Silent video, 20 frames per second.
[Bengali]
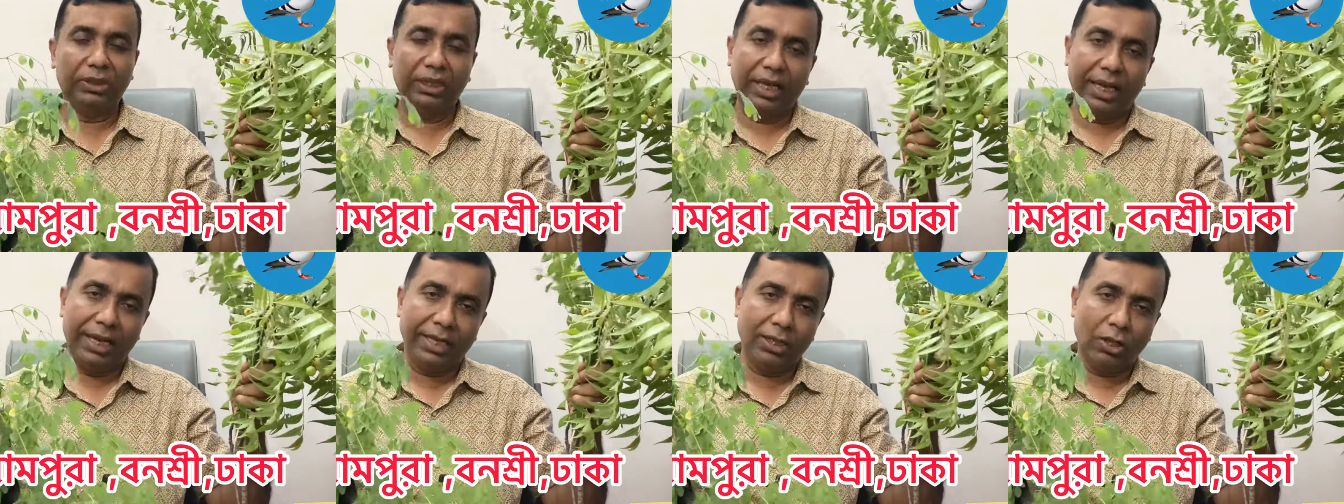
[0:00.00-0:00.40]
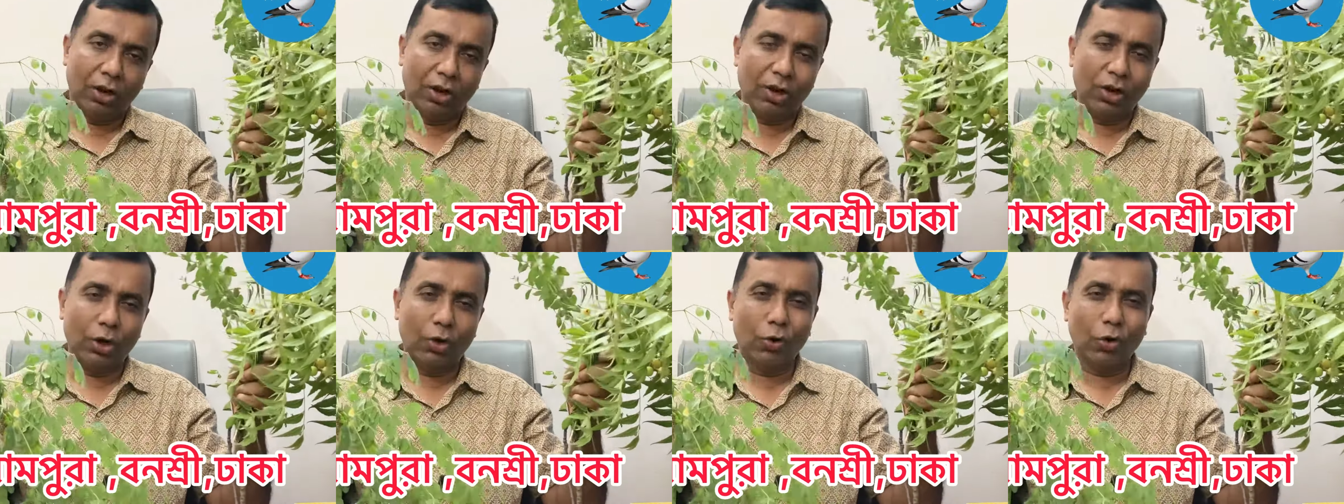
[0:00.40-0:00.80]
এই
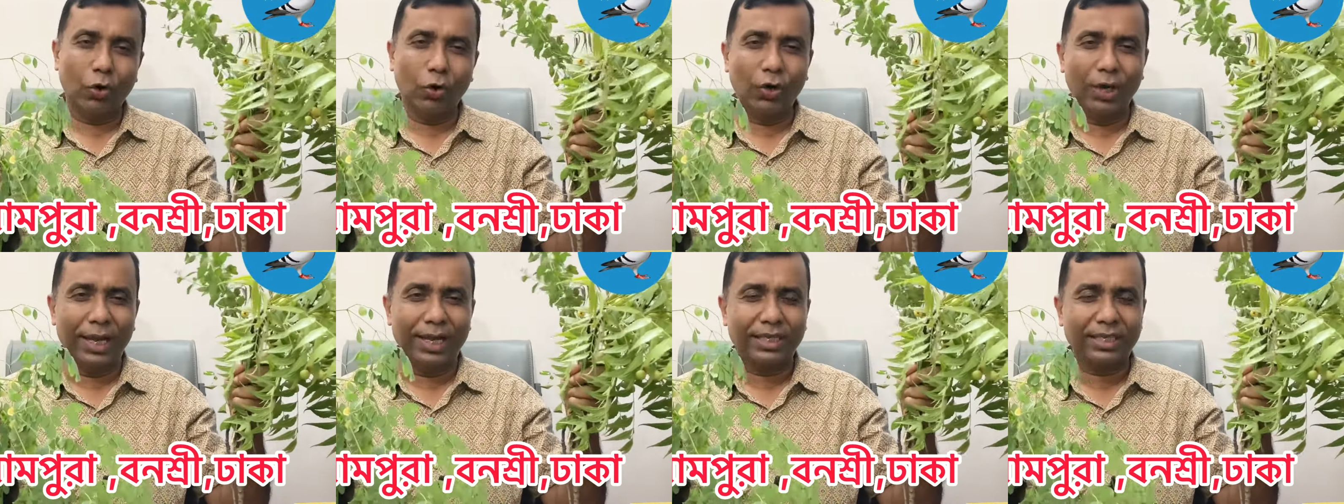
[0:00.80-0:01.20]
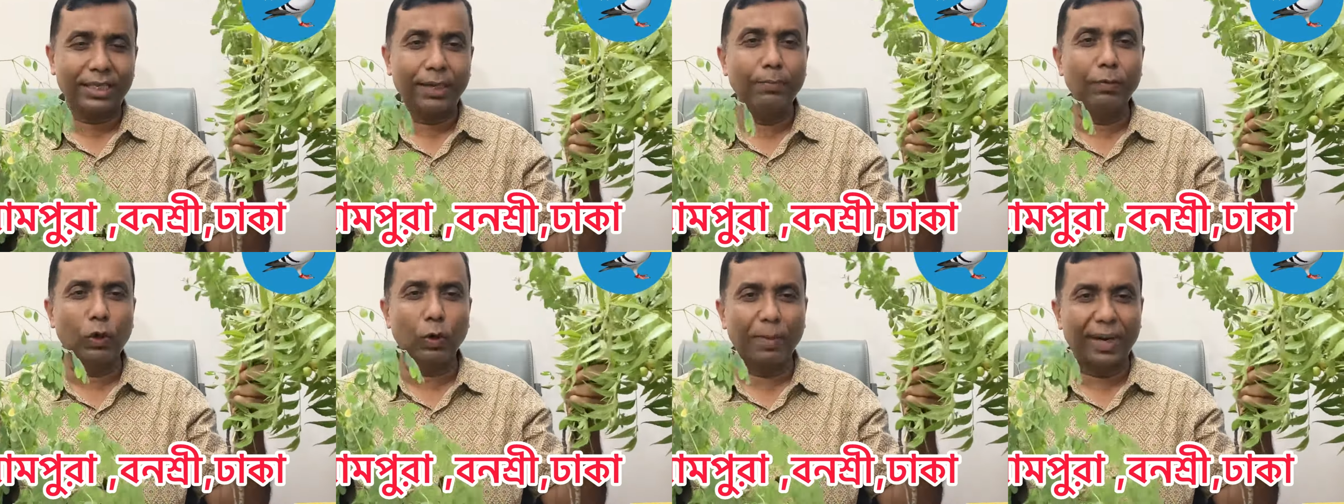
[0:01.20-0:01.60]
ধরনের রোগ হলে
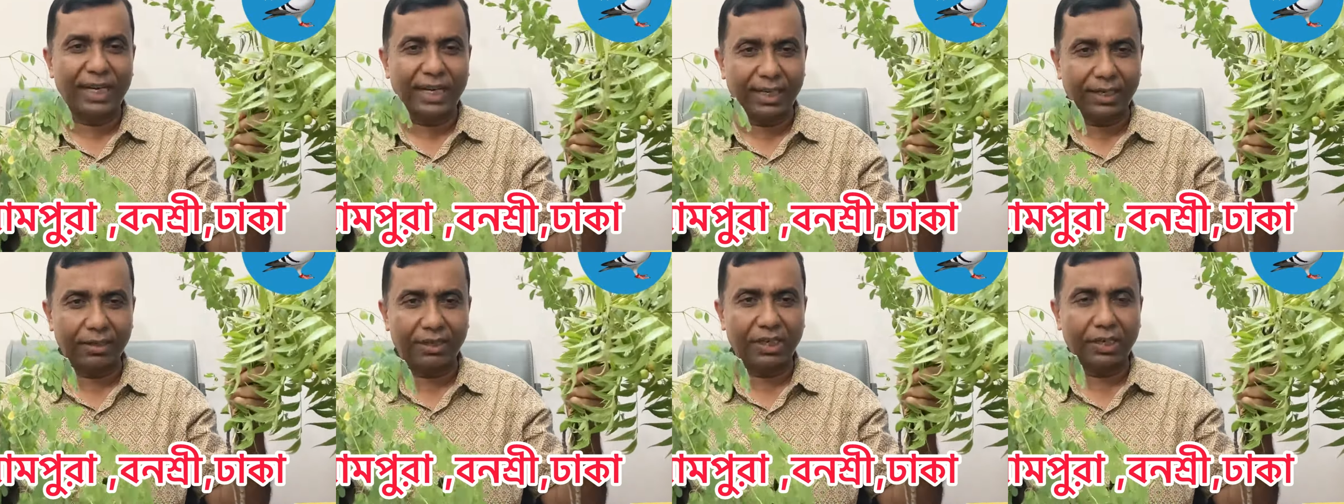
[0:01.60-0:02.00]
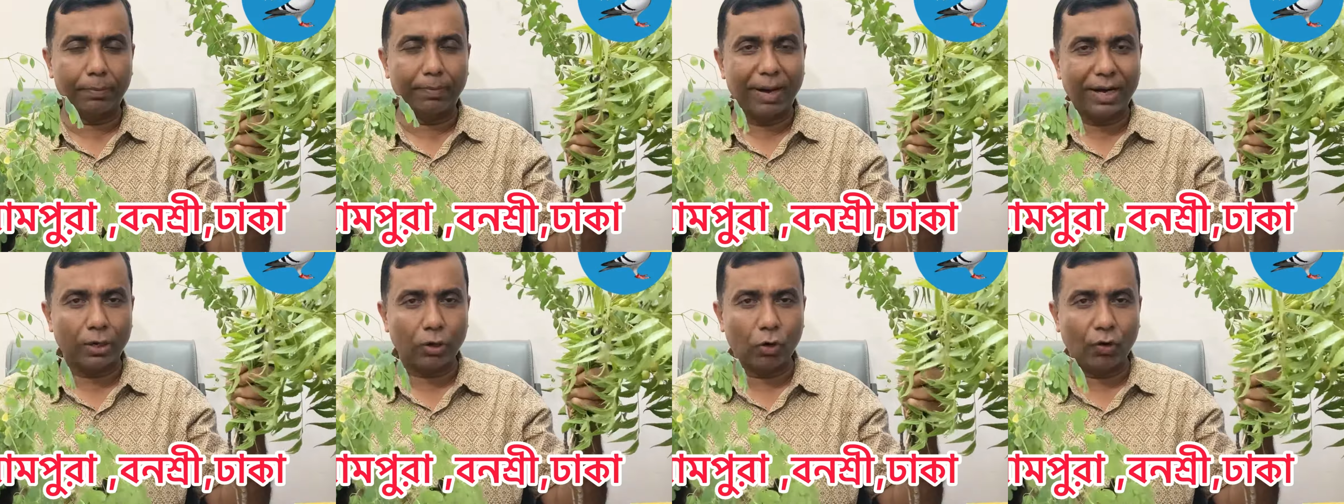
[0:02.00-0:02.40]
সিমটোমেটিক
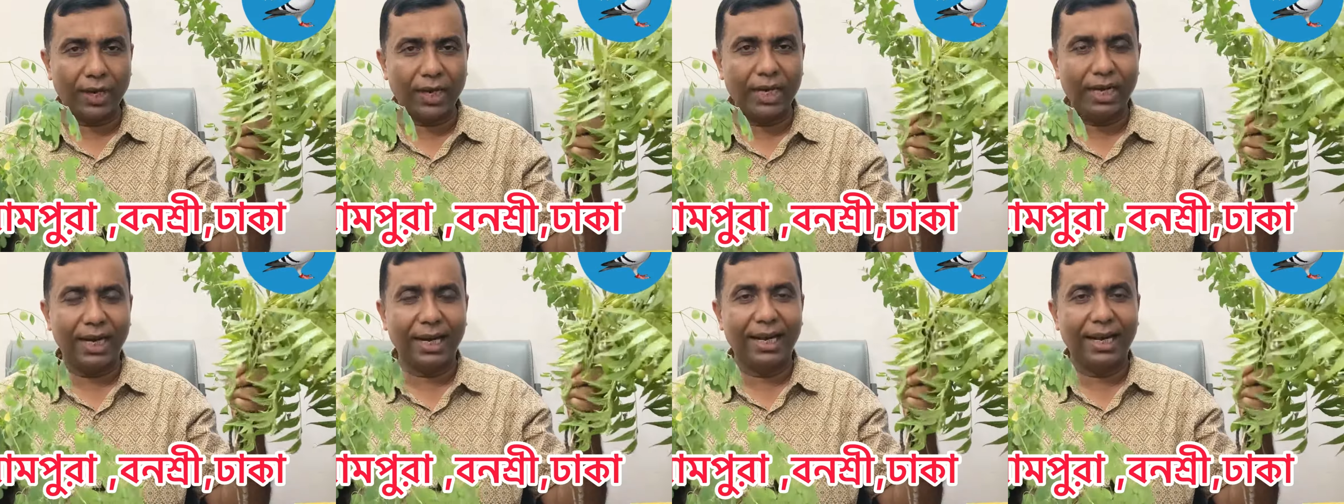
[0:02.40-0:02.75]
ট্রিটমেন্ট করি